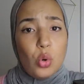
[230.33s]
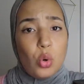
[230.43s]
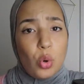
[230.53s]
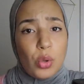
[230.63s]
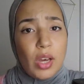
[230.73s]

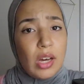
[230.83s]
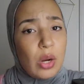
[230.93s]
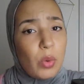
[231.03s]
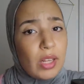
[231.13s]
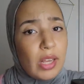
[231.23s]
وخويا
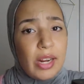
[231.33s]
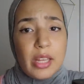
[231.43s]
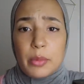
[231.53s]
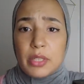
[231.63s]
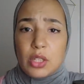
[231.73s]
راه وقت
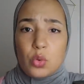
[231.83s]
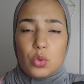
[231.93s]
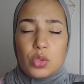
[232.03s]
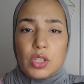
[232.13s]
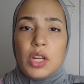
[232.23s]
القرايه ما
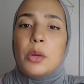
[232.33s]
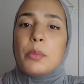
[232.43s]
تيكونش